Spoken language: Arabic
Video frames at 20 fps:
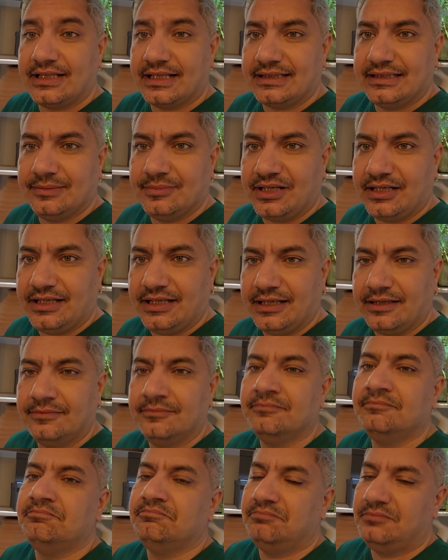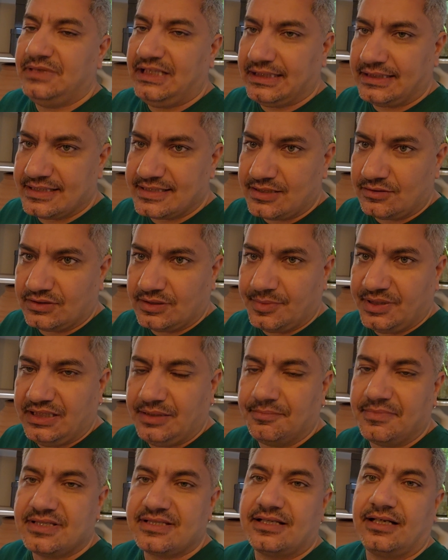تقدم عليها 189
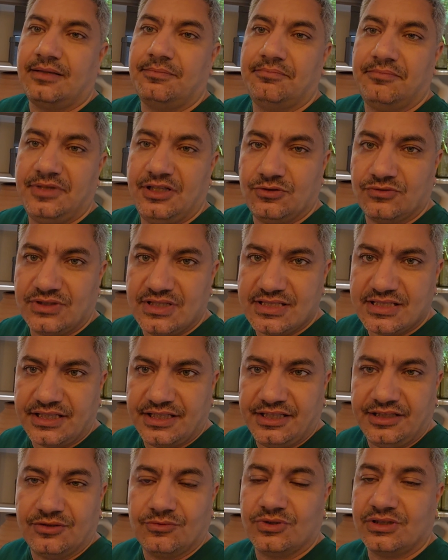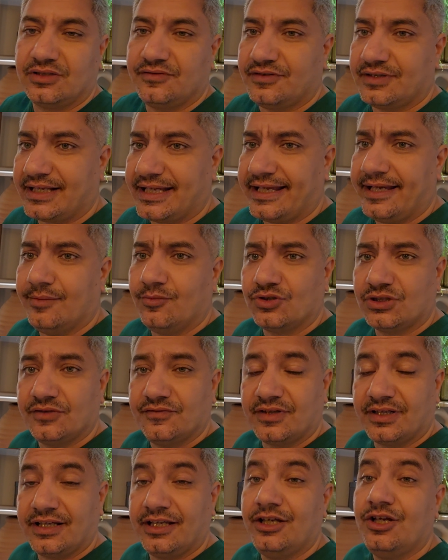مثلا 190 وات ايفر كام وات
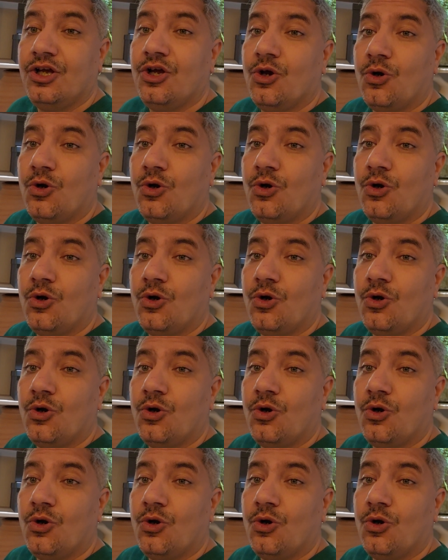ايفر ايه